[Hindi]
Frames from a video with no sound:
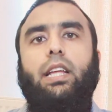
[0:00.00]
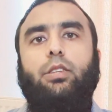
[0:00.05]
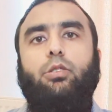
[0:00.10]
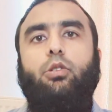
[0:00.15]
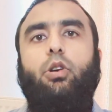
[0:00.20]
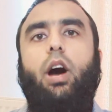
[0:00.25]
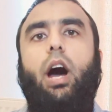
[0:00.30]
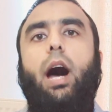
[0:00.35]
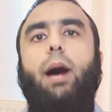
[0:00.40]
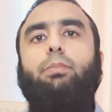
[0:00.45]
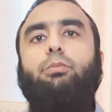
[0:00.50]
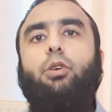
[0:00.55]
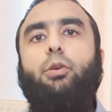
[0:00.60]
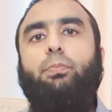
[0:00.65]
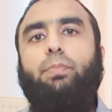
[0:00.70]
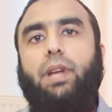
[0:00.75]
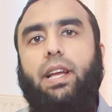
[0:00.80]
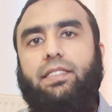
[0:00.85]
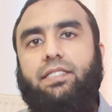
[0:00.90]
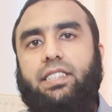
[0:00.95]
तो आपको
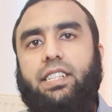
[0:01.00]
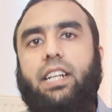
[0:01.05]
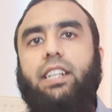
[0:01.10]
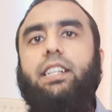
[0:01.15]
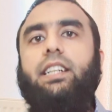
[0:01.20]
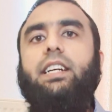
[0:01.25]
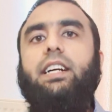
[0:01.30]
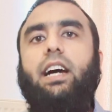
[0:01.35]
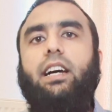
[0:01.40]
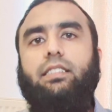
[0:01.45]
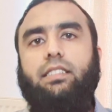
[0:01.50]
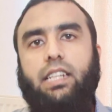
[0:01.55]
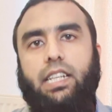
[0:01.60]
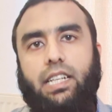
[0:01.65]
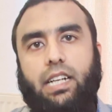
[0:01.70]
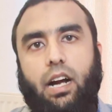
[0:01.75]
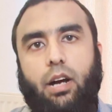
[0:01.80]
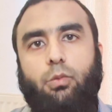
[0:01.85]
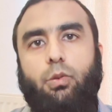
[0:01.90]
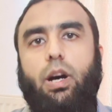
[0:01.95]
प्रेसिडेंट ने ख़त
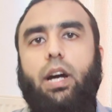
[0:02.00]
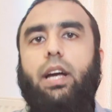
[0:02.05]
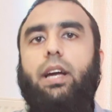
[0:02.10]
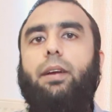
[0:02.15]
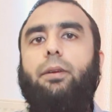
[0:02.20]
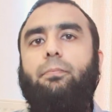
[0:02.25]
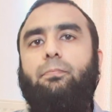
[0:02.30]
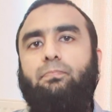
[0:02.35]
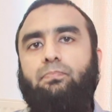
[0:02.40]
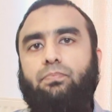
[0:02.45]
लिखा हुआ है